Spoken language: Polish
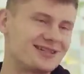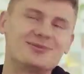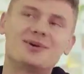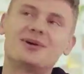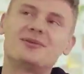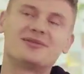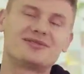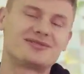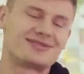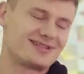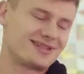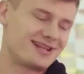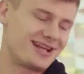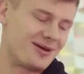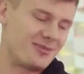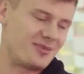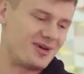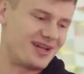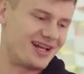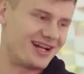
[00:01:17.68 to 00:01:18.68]
mamy
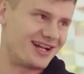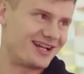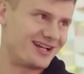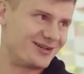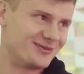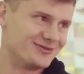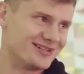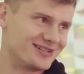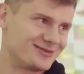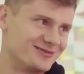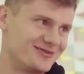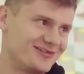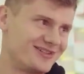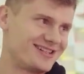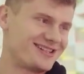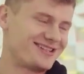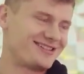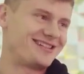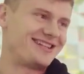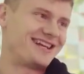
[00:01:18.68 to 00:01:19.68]
kapitanka u nas mówi,
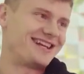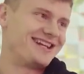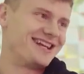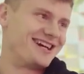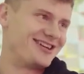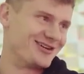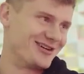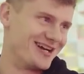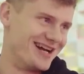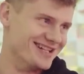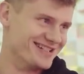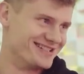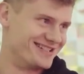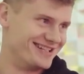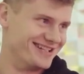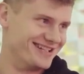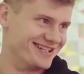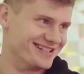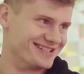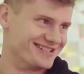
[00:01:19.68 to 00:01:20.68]
a co ty taki
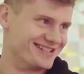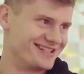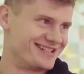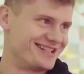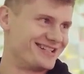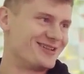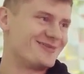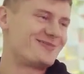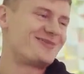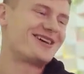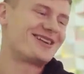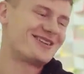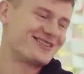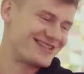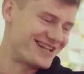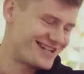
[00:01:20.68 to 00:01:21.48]
arogancki jesteś? I dopiero